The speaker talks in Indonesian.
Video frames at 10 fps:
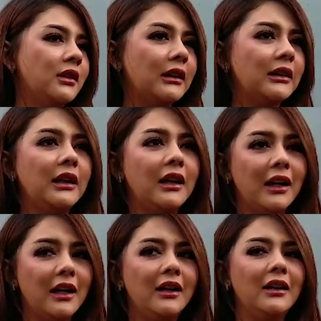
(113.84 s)

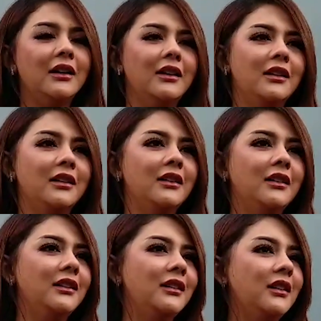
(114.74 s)
ketika
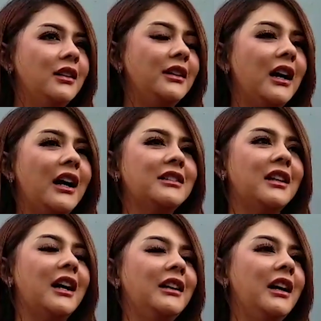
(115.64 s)
yang ngasih
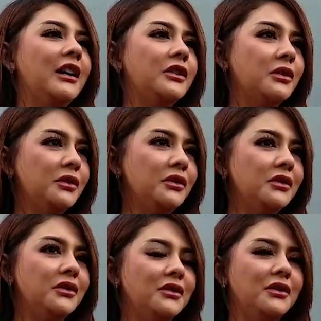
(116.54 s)
hadiah itu
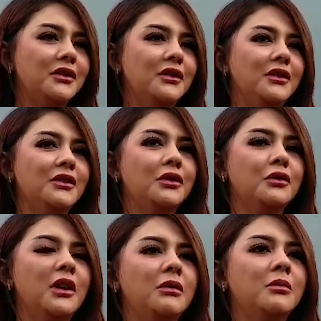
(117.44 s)

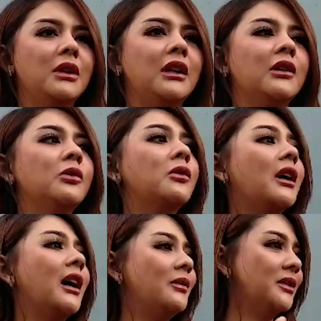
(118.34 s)
sudah memberikan
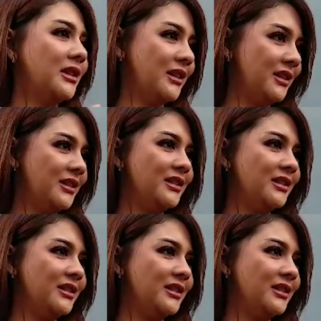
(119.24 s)
luka misalnya